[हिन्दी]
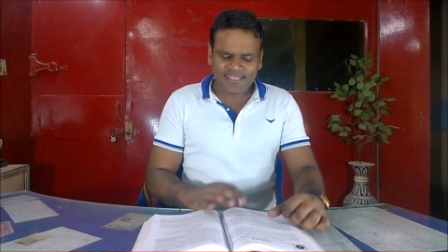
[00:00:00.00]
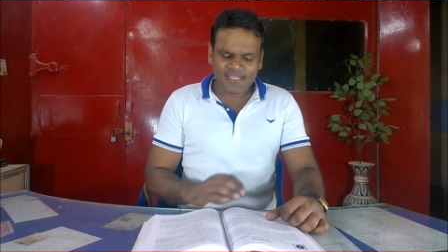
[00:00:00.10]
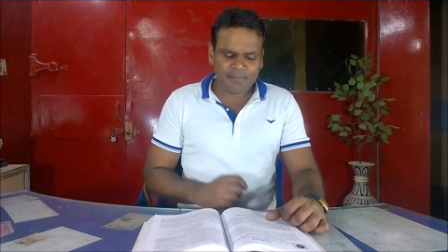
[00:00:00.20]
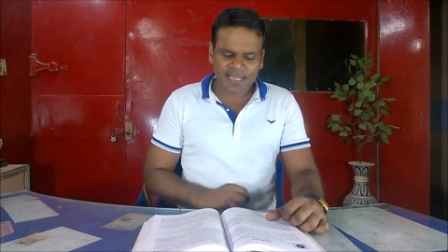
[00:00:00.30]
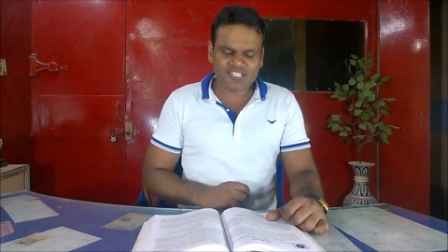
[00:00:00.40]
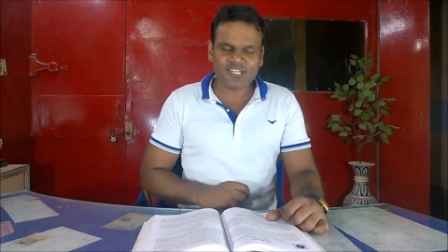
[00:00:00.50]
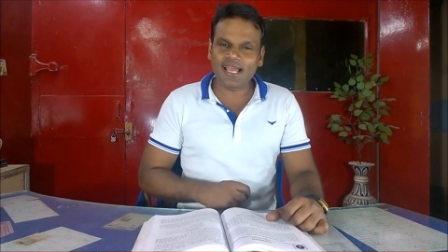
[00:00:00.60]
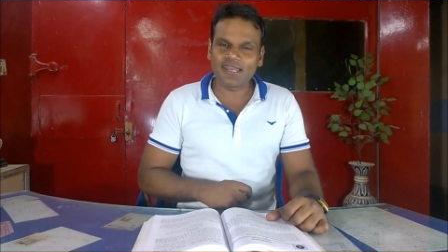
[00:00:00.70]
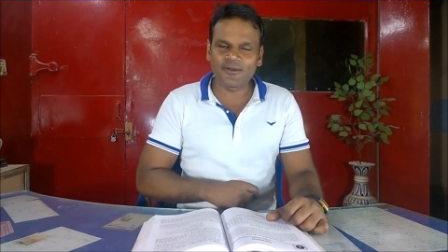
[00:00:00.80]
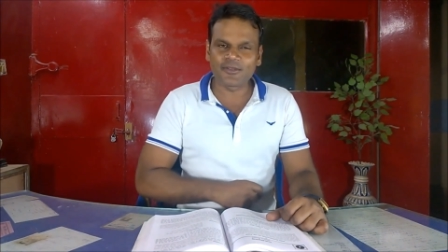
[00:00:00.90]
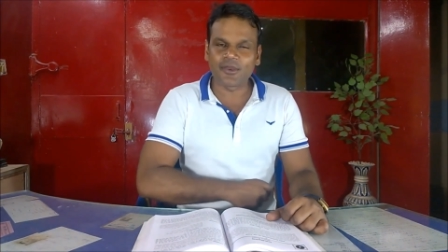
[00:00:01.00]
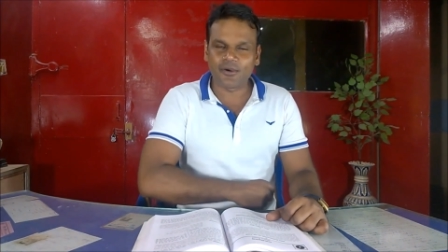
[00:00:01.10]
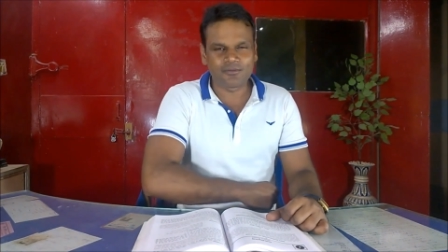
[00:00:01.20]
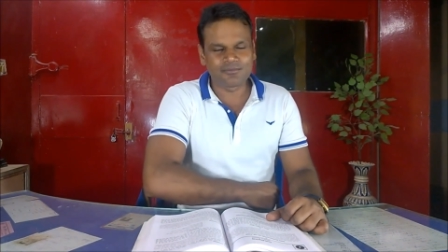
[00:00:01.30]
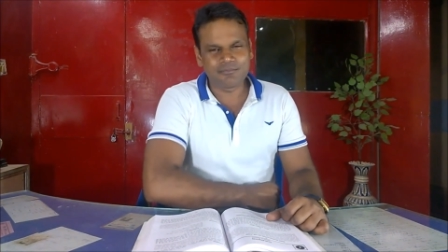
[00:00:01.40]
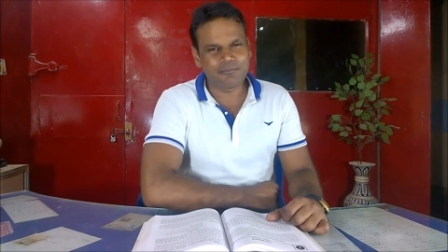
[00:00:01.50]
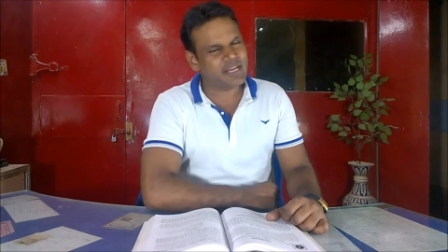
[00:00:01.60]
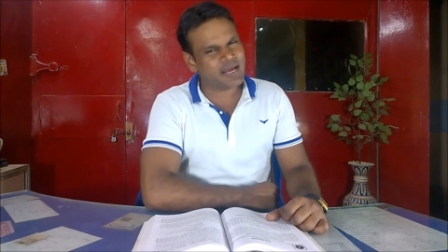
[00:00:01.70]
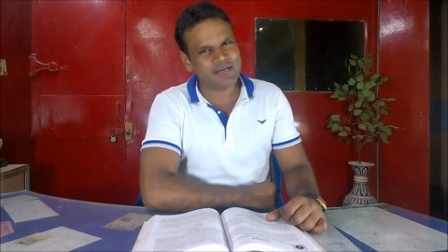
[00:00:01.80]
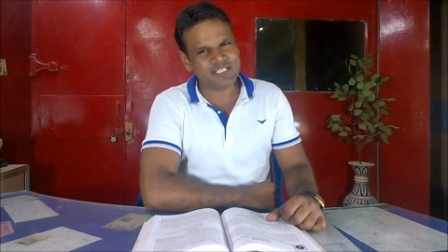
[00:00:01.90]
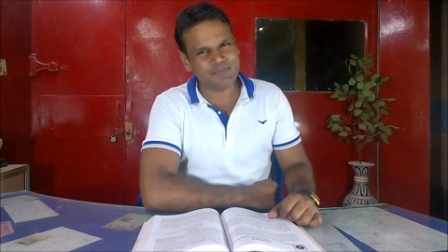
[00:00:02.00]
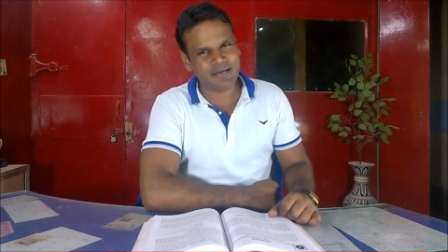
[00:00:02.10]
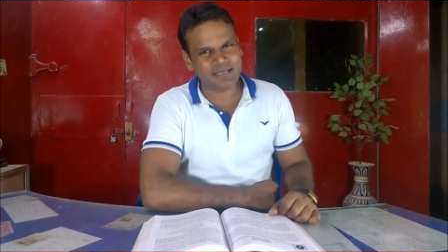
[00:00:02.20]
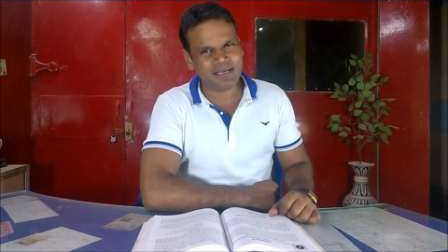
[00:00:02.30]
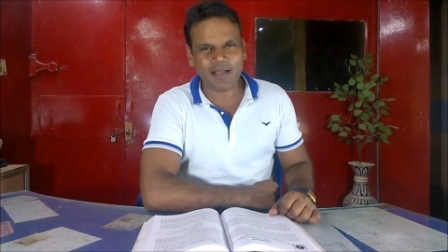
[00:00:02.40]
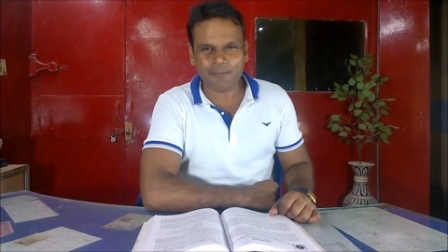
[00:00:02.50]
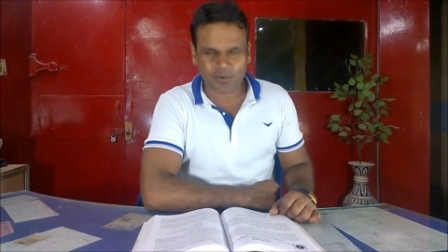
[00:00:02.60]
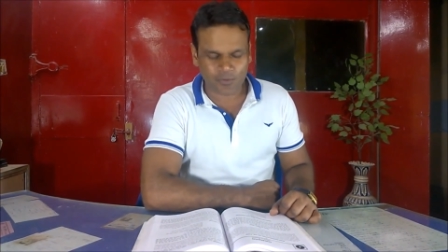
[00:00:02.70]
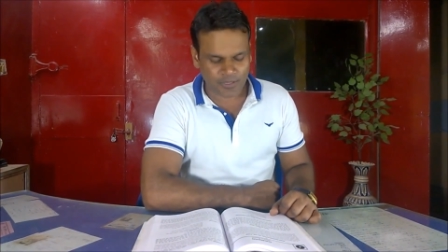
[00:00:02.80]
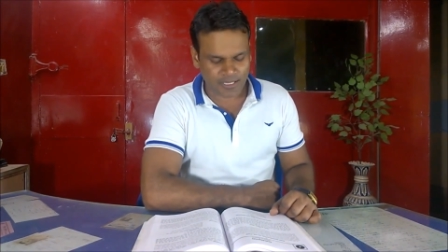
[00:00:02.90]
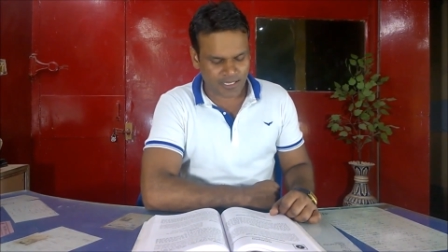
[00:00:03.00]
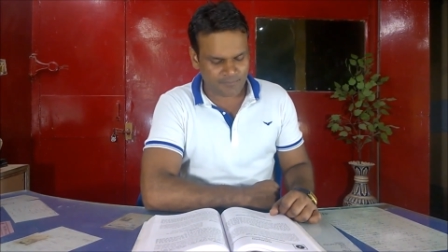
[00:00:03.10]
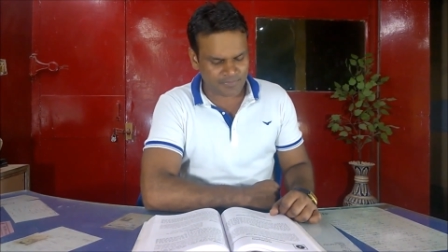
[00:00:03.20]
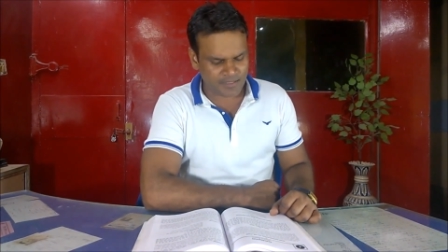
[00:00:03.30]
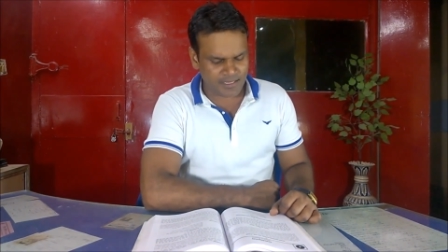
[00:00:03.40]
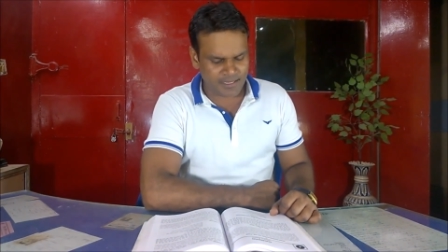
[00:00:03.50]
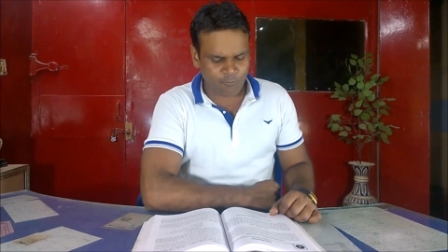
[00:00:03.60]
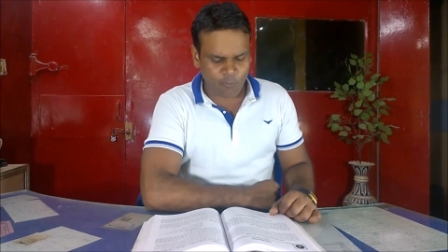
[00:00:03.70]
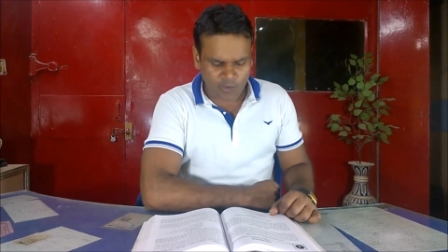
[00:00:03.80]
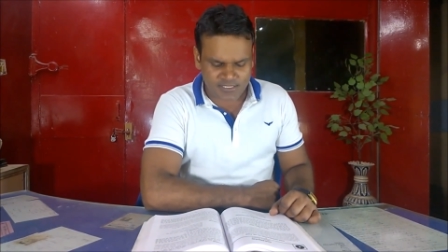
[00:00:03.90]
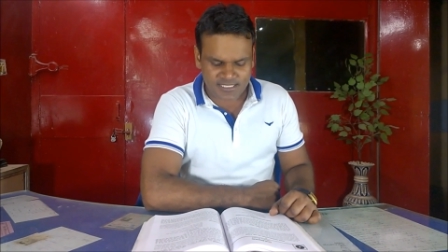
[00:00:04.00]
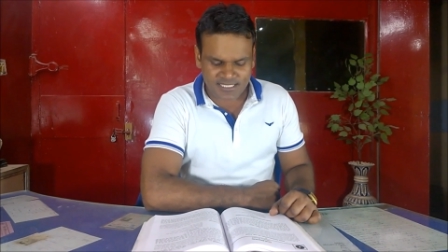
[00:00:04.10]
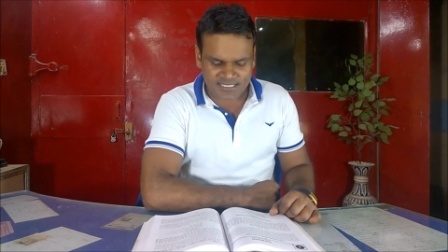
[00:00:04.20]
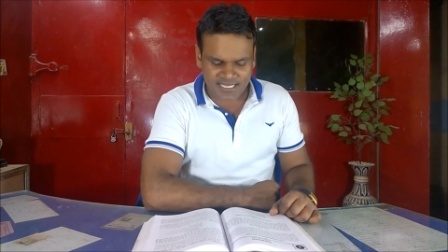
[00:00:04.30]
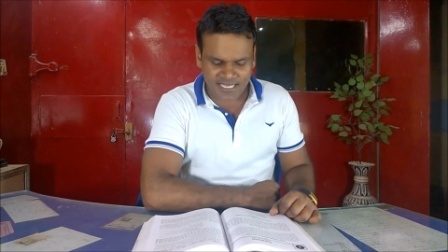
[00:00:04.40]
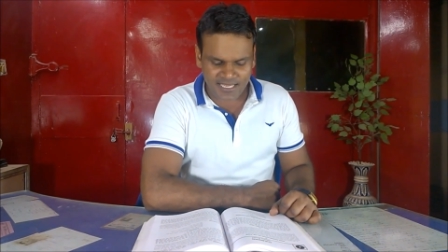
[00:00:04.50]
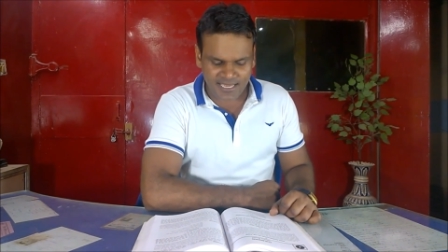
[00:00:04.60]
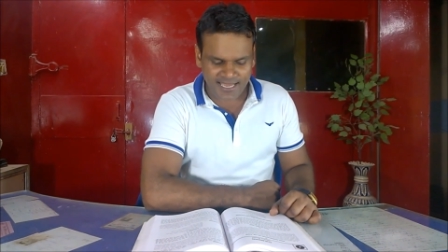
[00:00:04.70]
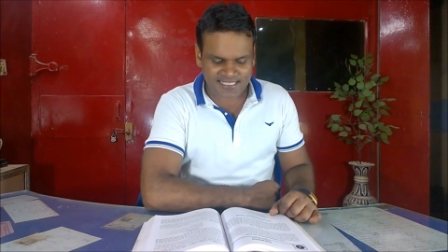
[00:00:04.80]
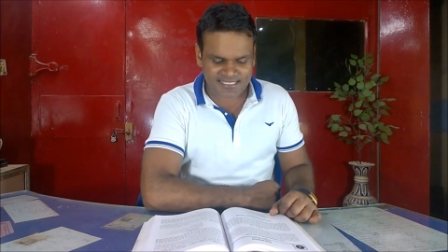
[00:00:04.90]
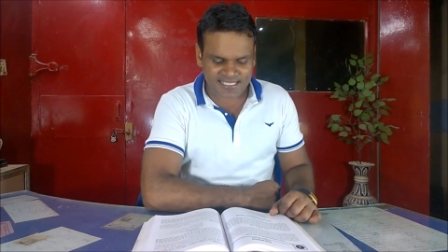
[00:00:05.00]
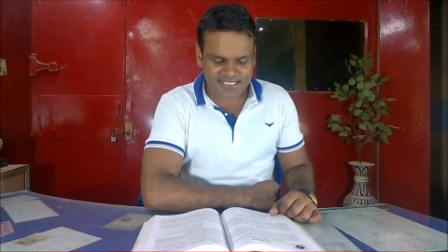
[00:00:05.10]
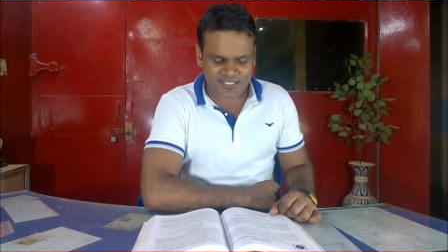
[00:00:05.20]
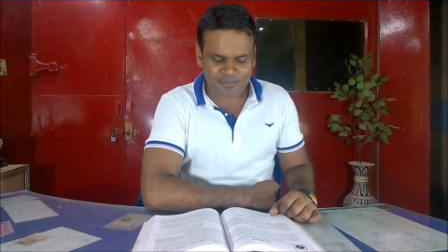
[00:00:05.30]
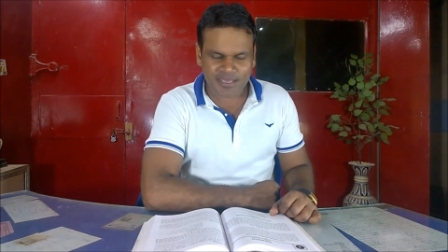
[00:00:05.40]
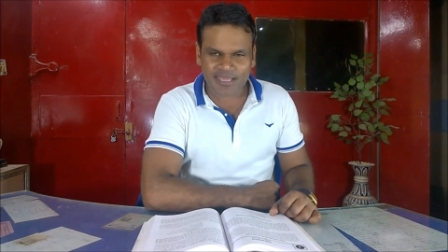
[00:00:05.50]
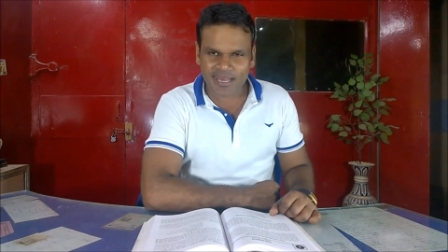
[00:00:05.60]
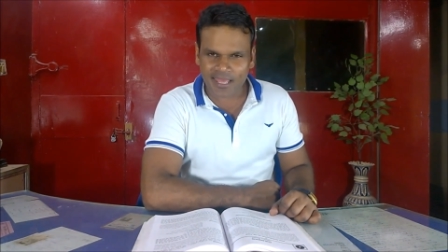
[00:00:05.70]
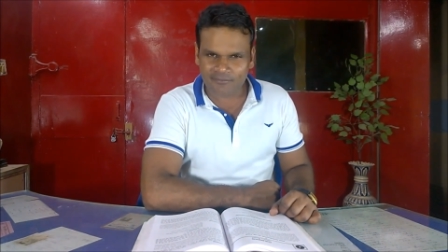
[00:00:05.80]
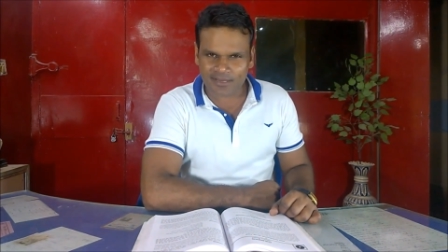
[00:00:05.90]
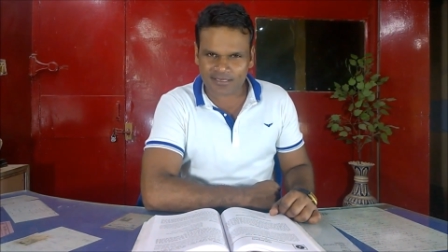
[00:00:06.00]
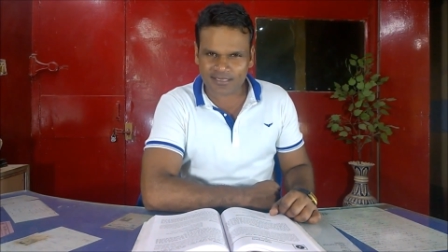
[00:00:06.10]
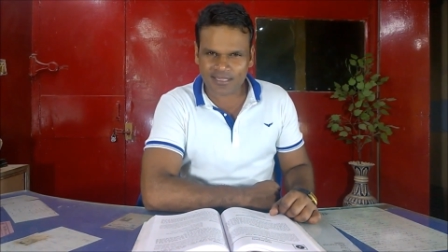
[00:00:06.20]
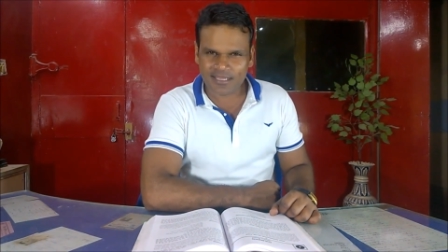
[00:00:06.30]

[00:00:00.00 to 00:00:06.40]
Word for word: When did my childhood go? मेरा बचपन कब खो गया Was it the day I ceased to be 11?